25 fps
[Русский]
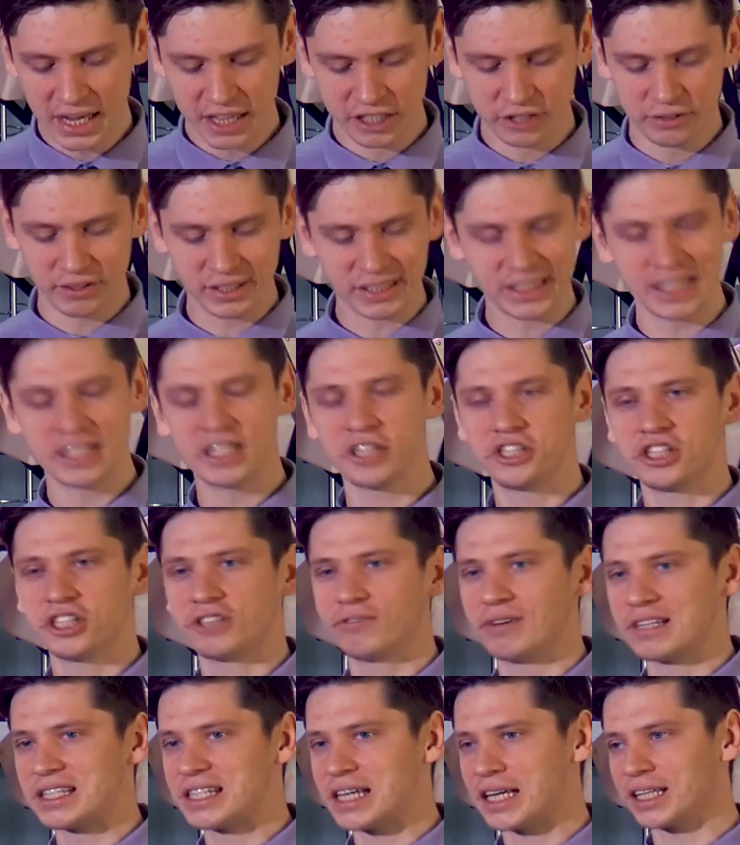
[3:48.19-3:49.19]

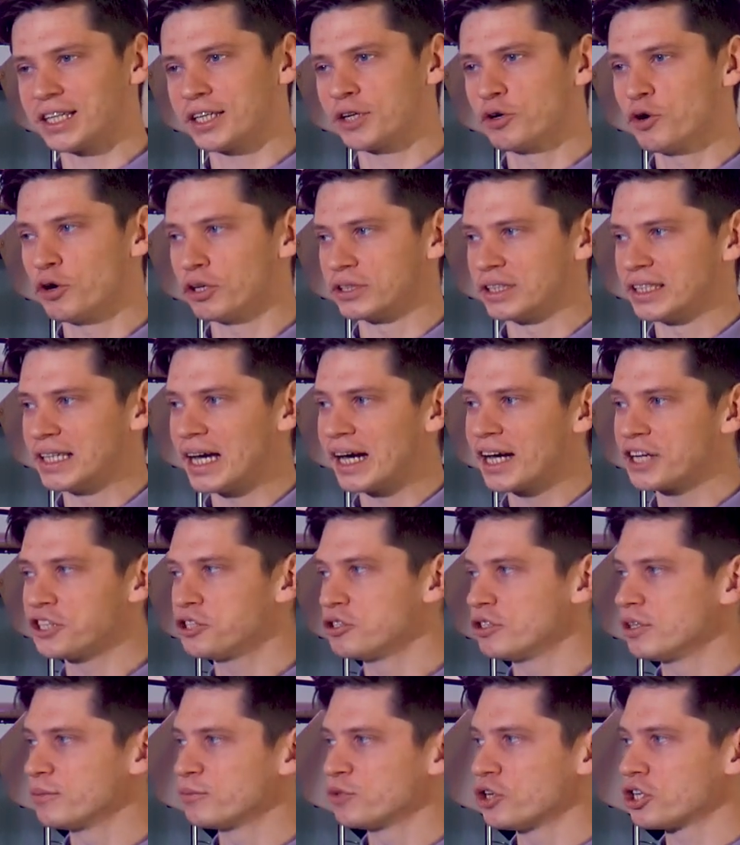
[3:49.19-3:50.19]
2020 год. Я
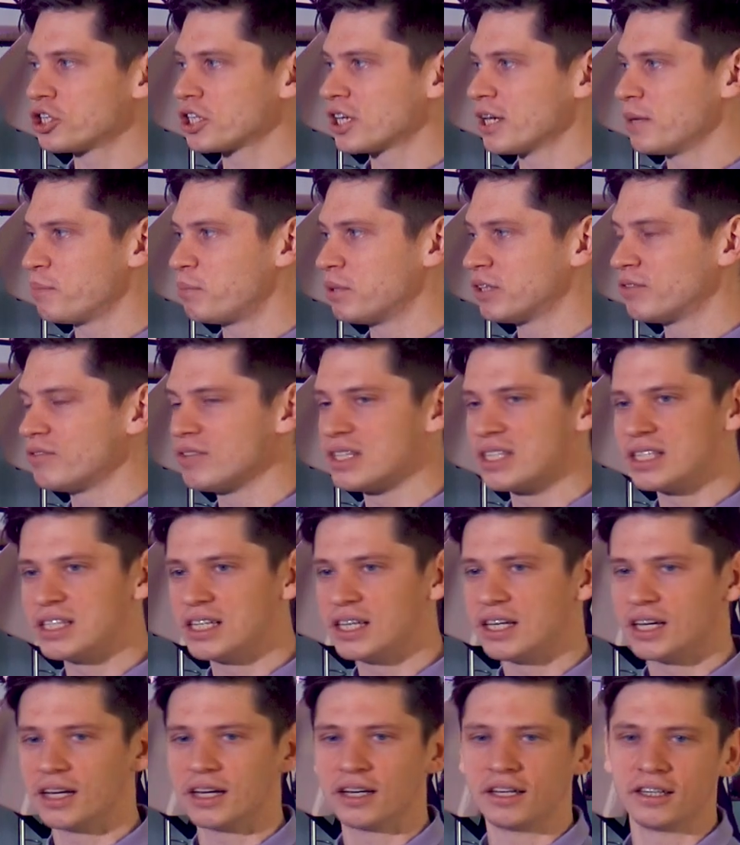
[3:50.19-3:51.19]
хочу немножко
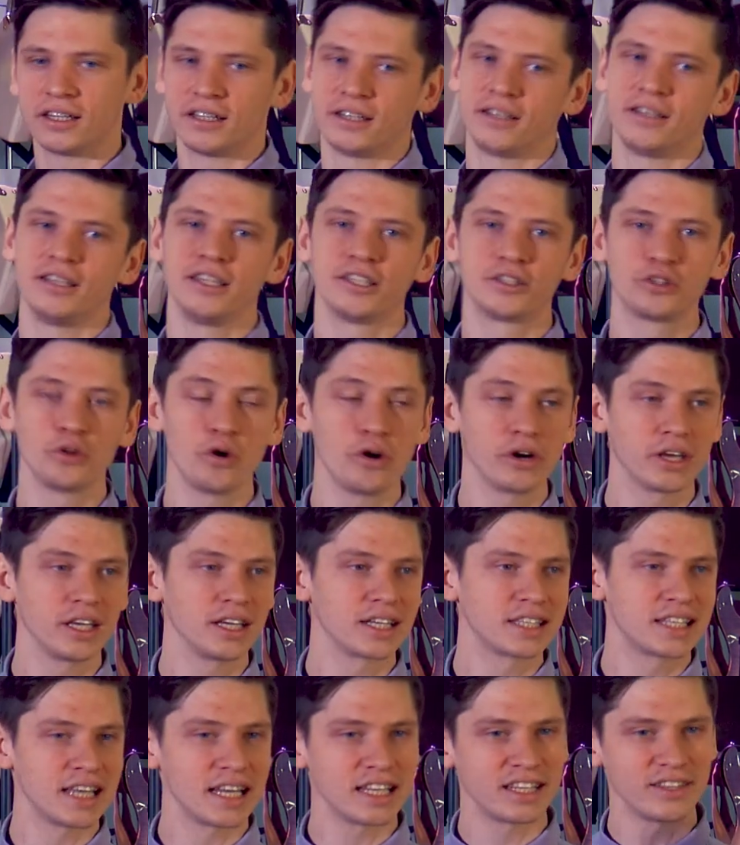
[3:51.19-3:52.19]
подвести э,
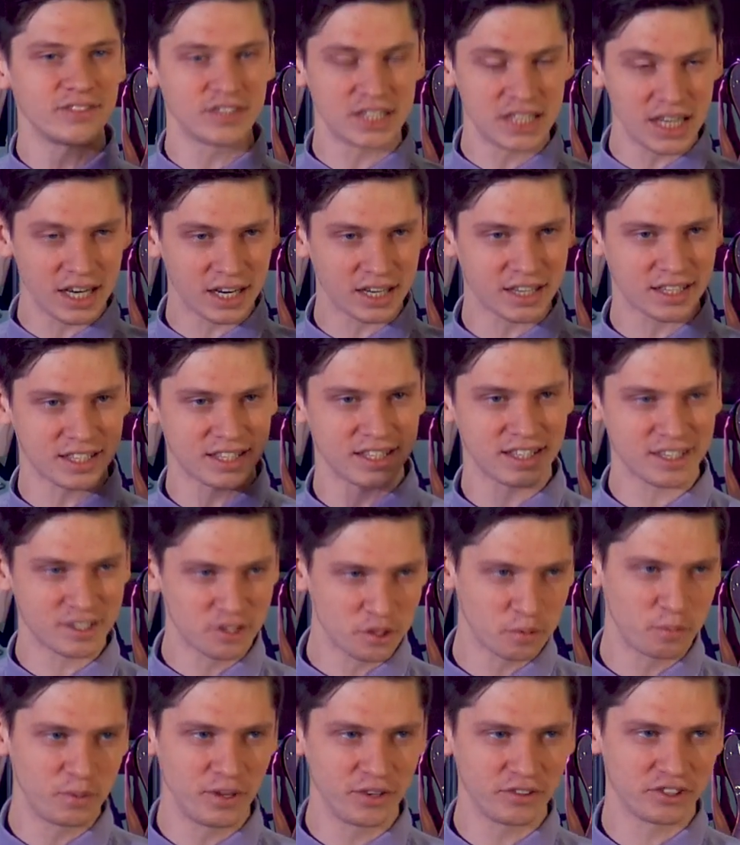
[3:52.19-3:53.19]
итоги. Кстати, всех с
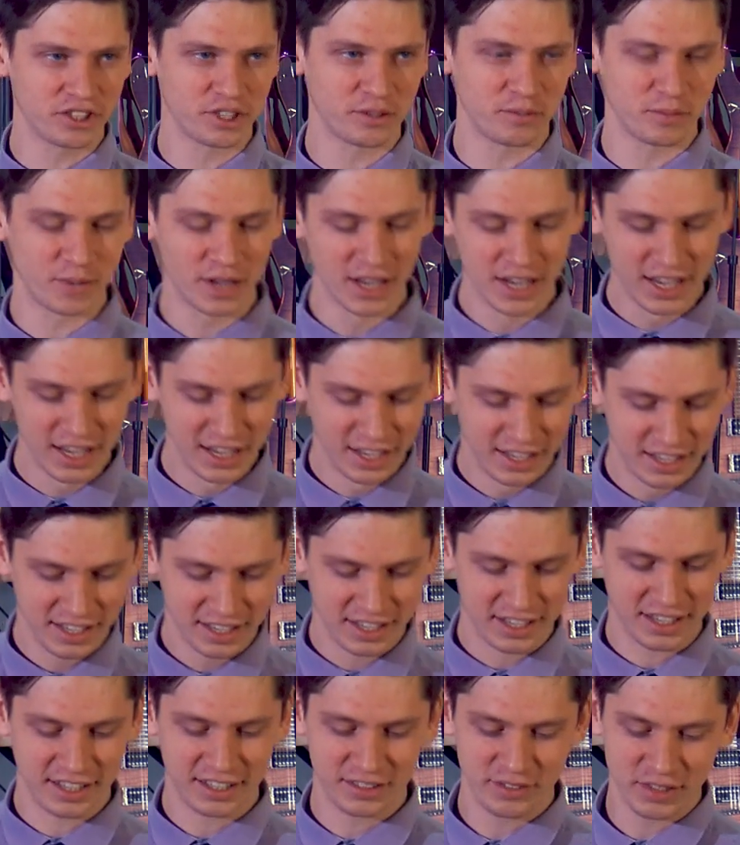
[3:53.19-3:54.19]
наступившим
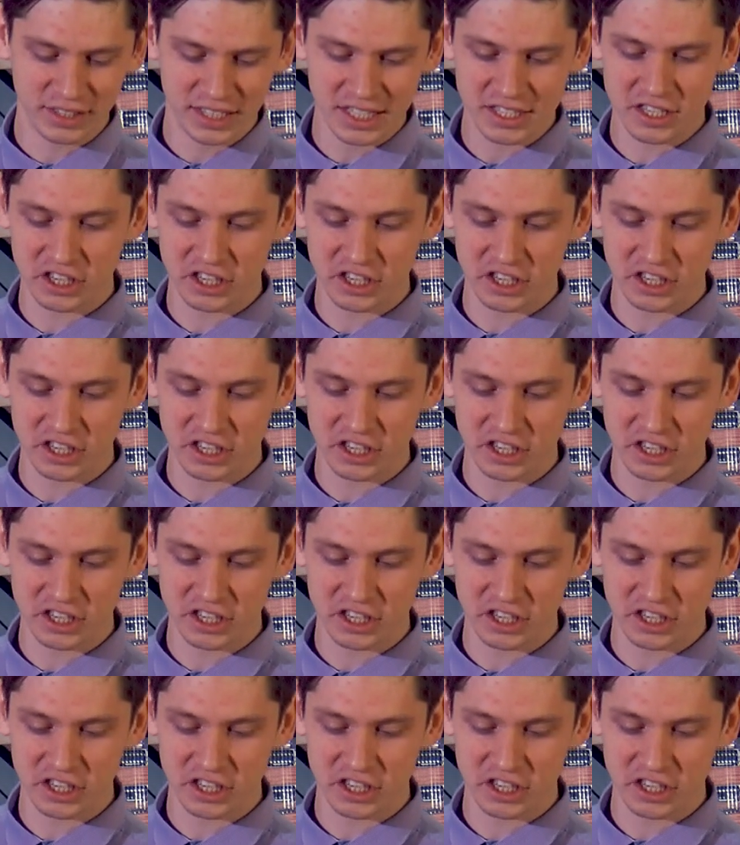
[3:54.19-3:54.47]
2020-2021.